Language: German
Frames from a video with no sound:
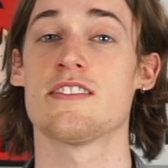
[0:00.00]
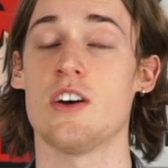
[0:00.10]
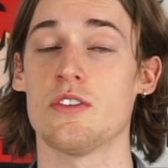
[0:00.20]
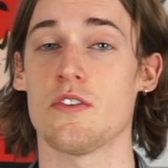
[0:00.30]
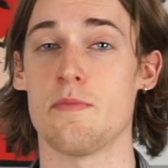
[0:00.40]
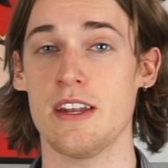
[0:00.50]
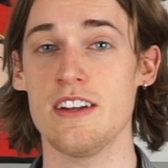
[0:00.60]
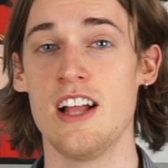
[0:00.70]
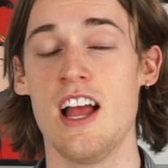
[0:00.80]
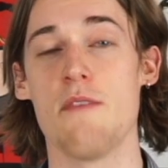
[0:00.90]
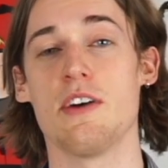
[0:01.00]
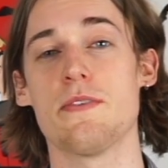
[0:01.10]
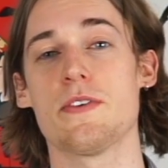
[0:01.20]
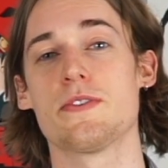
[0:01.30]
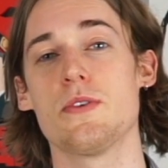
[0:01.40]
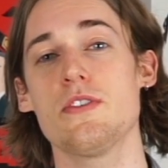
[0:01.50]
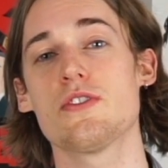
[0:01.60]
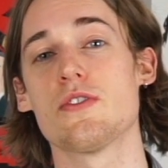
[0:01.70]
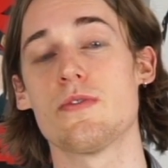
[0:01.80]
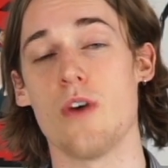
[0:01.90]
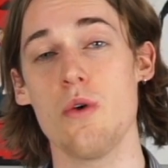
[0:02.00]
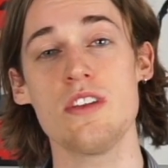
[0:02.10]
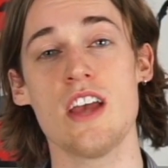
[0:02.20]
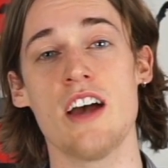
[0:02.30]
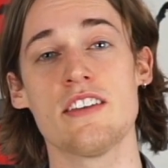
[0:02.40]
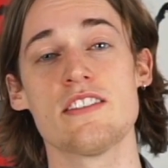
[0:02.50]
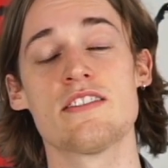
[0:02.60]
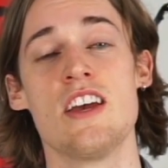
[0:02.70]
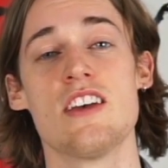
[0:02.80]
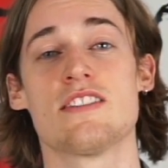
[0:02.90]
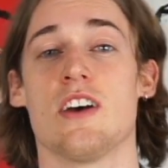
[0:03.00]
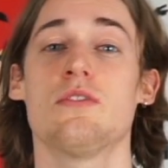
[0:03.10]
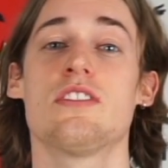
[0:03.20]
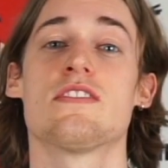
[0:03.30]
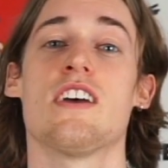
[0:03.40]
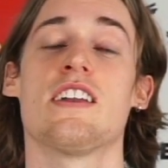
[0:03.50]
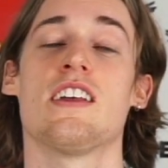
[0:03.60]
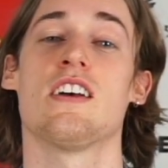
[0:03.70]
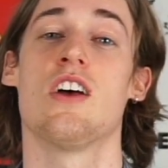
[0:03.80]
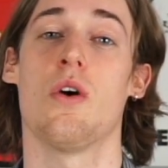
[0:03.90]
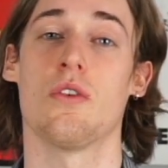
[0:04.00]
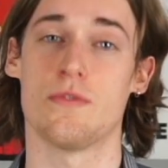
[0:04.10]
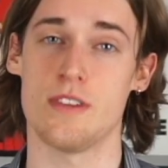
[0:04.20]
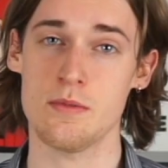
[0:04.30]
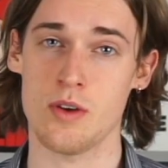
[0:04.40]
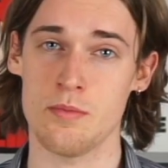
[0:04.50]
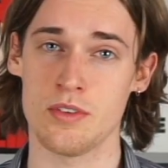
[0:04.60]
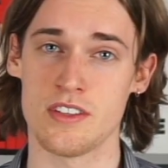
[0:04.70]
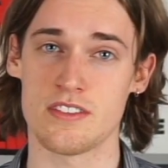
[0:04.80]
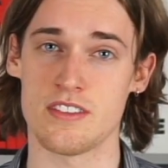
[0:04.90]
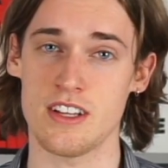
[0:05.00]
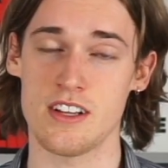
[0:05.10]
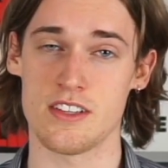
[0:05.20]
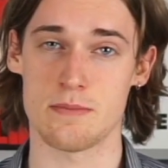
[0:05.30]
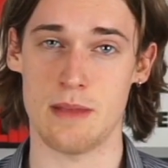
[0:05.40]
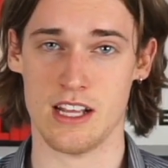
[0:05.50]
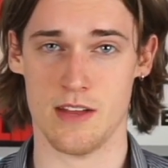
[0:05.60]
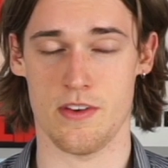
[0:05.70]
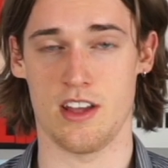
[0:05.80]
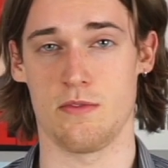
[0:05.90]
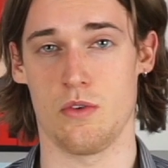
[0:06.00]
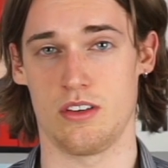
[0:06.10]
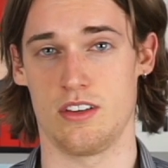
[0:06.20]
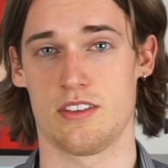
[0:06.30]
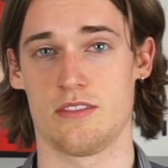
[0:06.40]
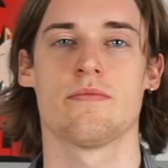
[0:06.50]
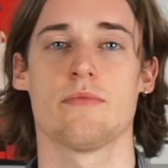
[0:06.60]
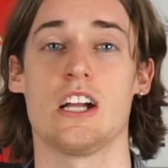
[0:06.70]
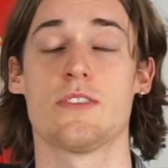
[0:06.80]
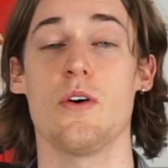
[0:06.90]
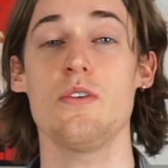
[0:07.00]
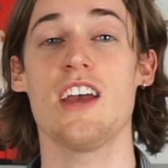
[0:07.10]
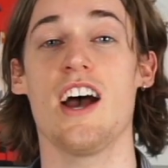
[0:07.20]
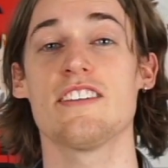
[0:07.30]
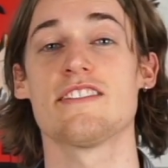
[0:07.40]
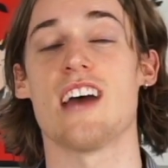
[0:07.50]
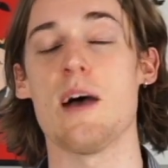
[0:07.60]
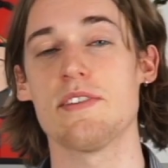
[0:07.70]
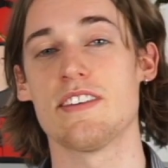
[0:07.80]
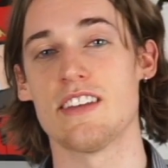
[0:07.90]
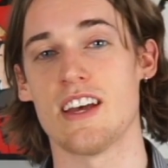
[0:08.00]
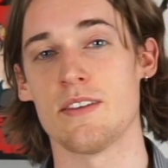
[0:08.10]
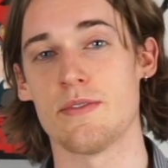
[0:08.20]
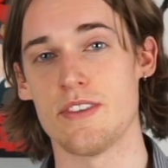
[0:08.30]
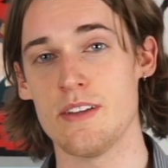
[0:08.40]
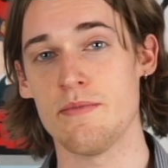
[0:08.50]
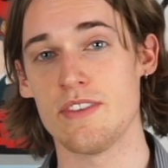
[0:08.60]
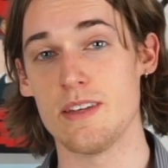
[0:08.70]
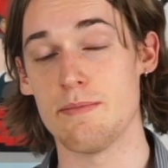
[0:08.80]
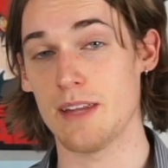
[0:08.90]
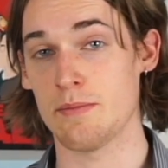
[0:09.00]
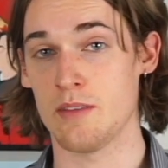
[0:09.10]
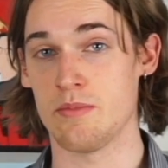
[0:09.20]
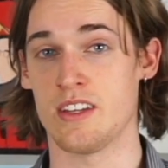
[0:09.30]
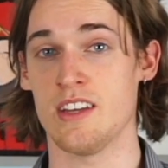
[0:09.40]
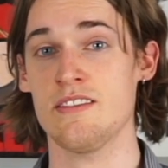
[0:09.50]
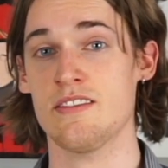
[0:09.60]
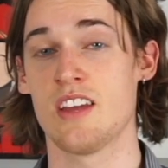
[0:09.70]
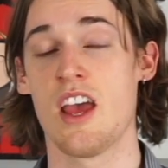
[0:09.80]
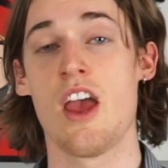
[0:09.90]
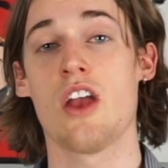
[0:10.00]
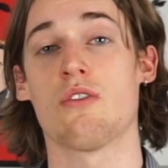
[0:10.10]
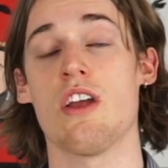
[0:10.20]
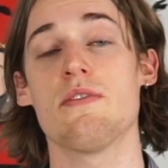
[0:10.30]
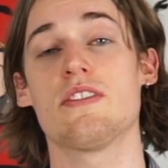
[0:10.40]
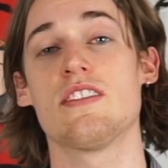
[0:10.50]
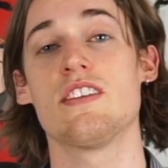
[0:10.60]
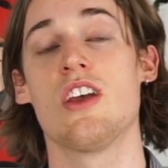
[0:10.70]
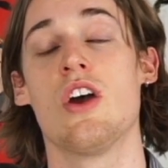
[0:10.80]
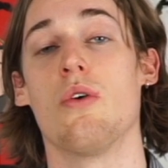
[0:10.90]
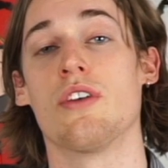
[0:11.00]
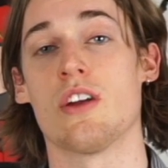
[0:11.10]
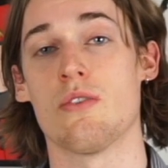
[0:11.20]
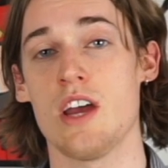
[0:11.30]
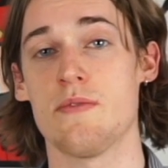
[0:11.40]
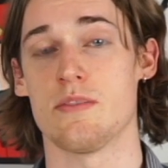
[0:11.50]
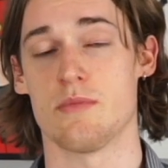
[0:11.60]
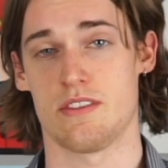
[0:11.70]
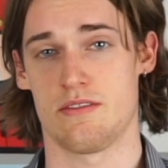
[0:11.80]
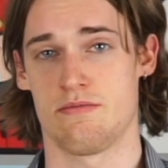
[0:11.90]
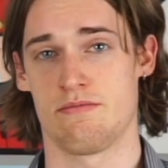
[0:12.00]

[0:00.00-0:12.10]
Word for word: Sound of Metal war der französische Foley-Artist, Sounddesigner und Filmkomponist Nicholas Becker verantwortlich. Als Foley-Artist arbeitete er an Filmen wie Batman Begins, Gravity oder Arrival mit.